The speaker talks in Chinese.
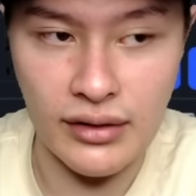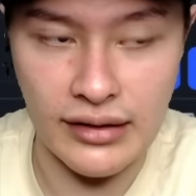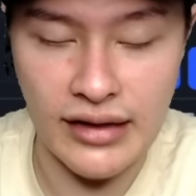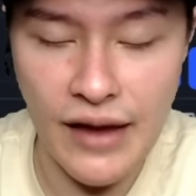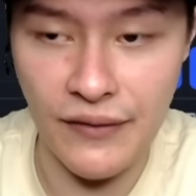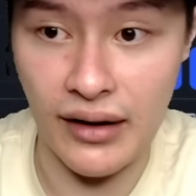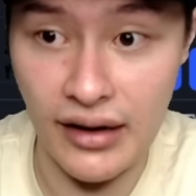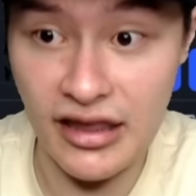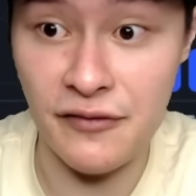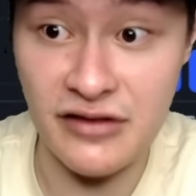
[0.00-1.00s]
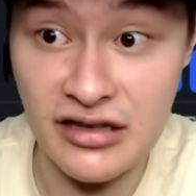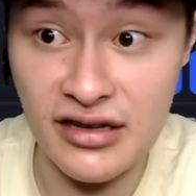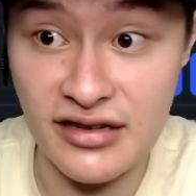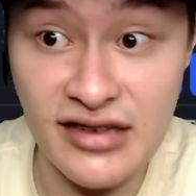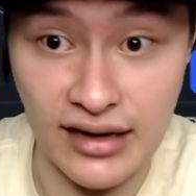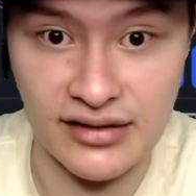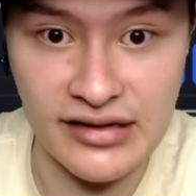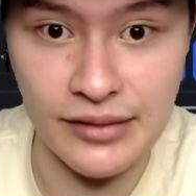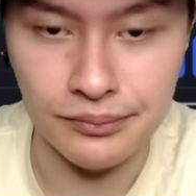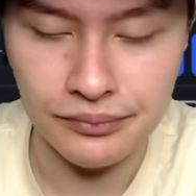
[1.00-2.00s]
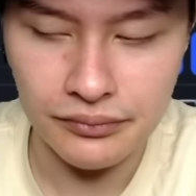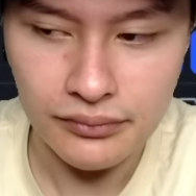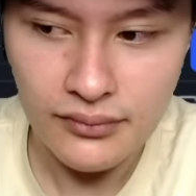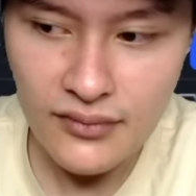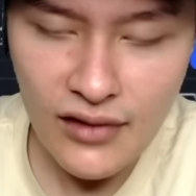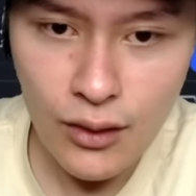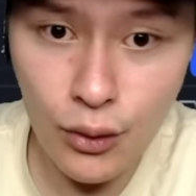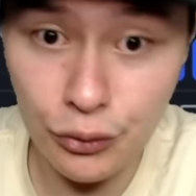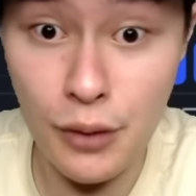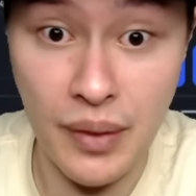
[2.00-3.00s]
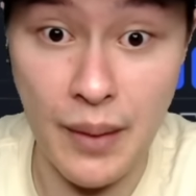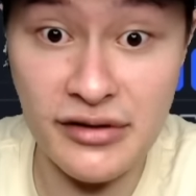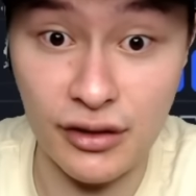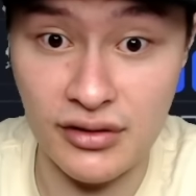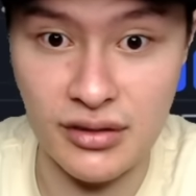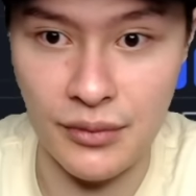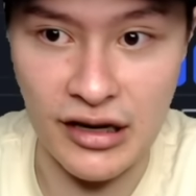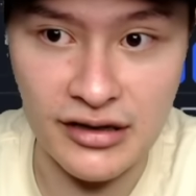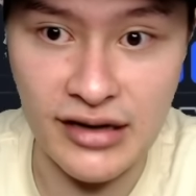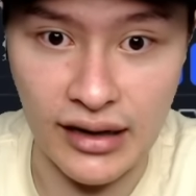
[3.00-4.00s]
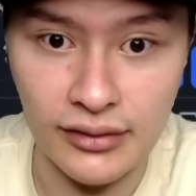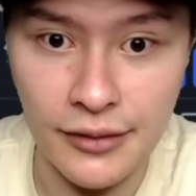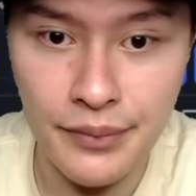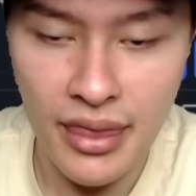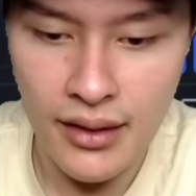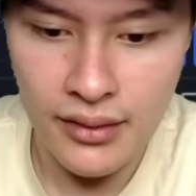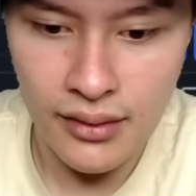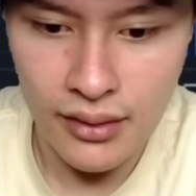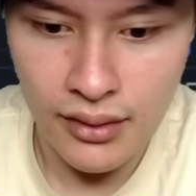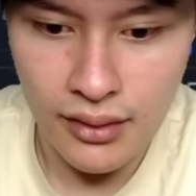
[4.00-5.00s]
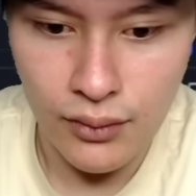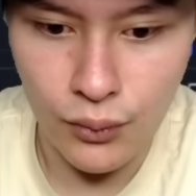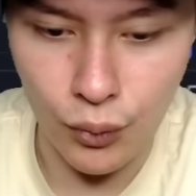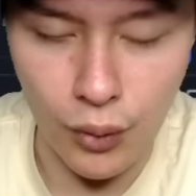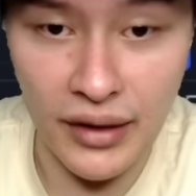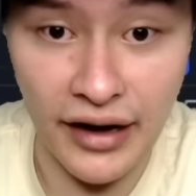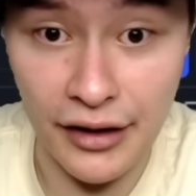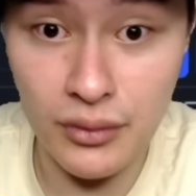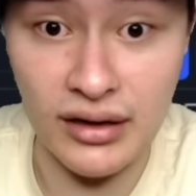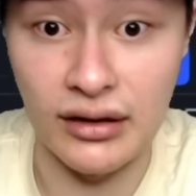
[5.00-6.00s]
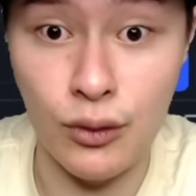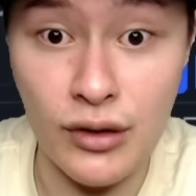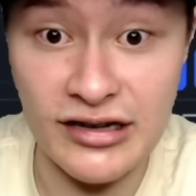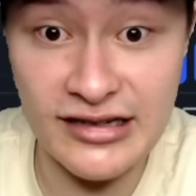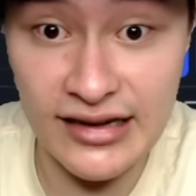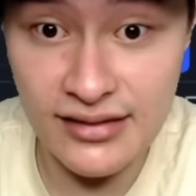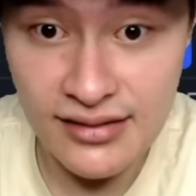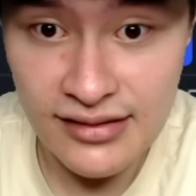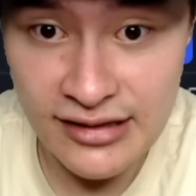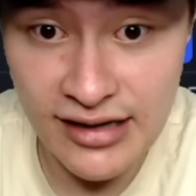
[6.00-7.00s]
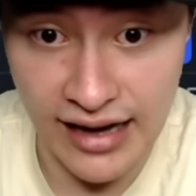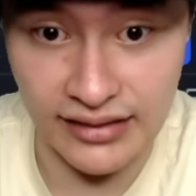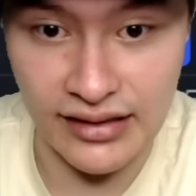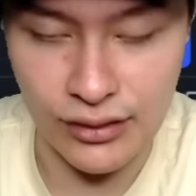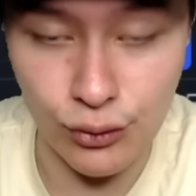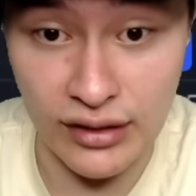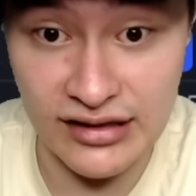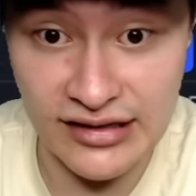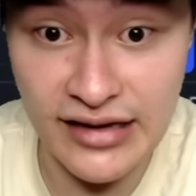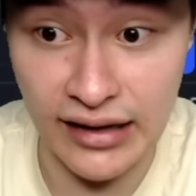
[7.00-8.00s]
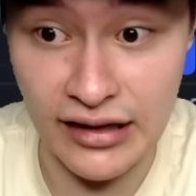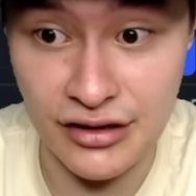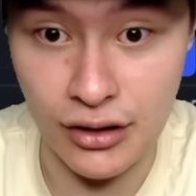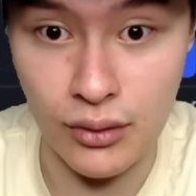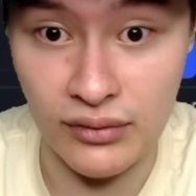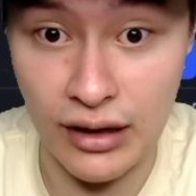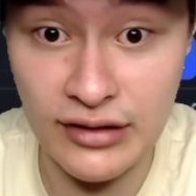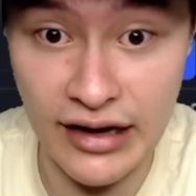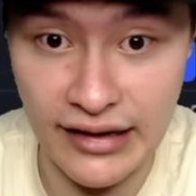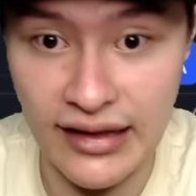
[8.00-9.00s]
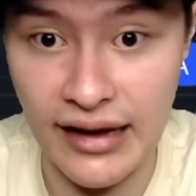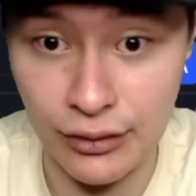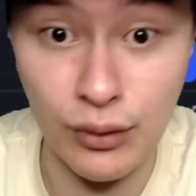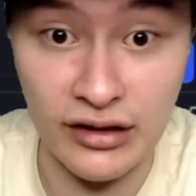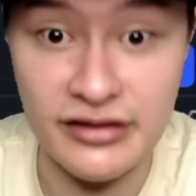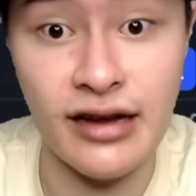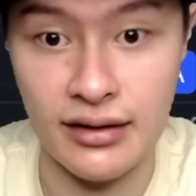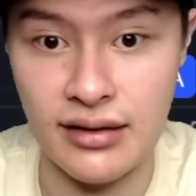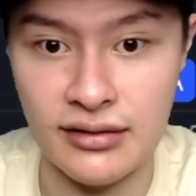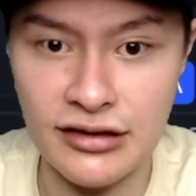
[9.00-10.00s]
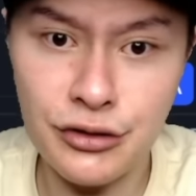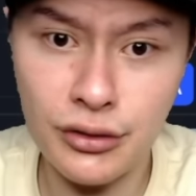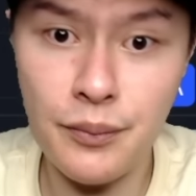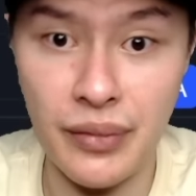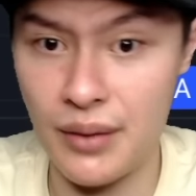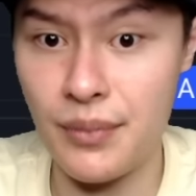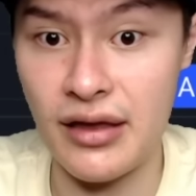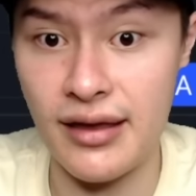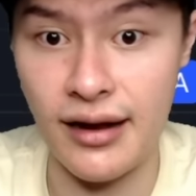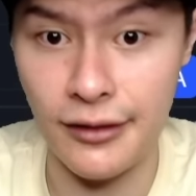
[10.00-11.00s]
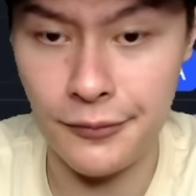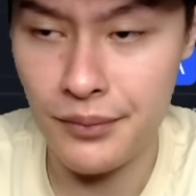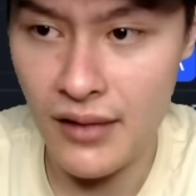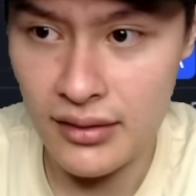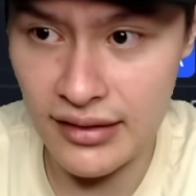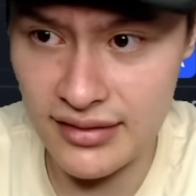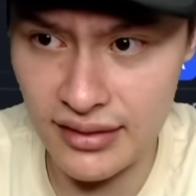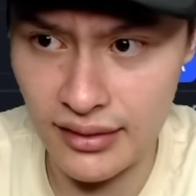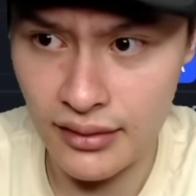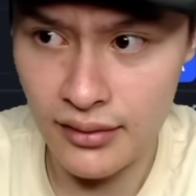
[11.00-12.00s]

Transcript: 以太坊 ETF 真正上线，会对盘面造成什么影响呢？我们很有可能会先下跌，短期下跌之后，然后再迎来一段的上涨。其实就跟比特币一样嘛。那这个。